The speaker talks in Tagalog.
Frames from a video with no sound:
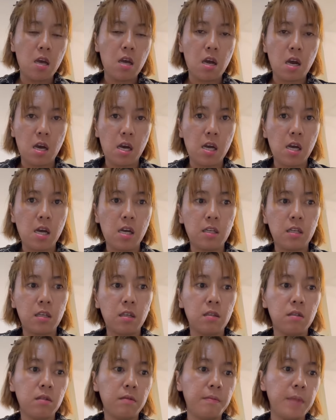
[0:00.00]

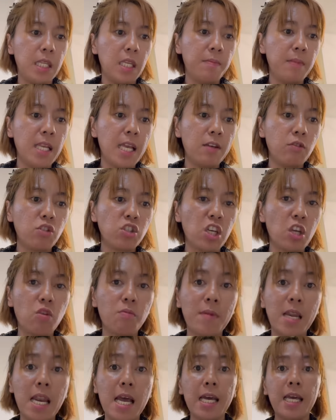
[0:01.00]
Uh, binibilan ko siya
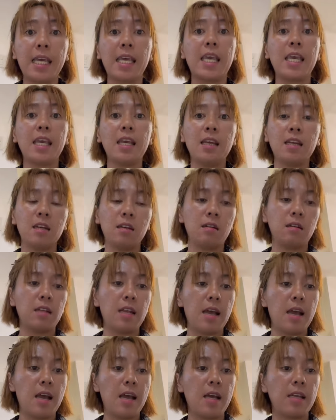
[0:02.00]
yung malaki
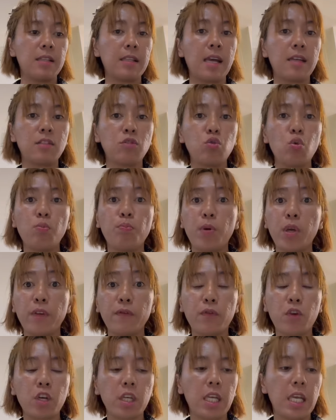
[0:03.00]
na tag 2.4
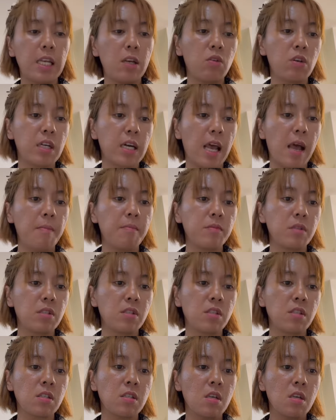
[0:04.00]

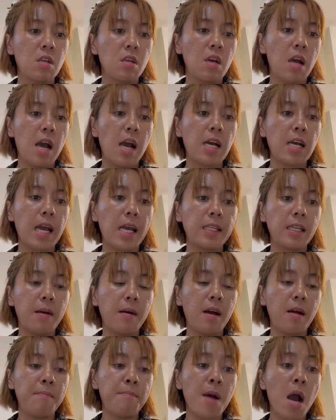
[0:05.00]
kilograms ang
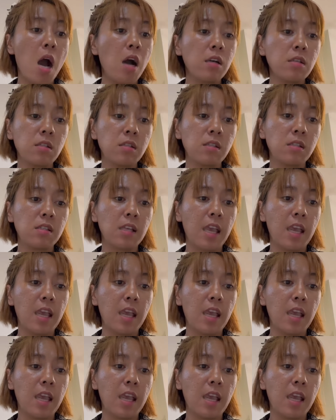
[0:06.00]
kada box.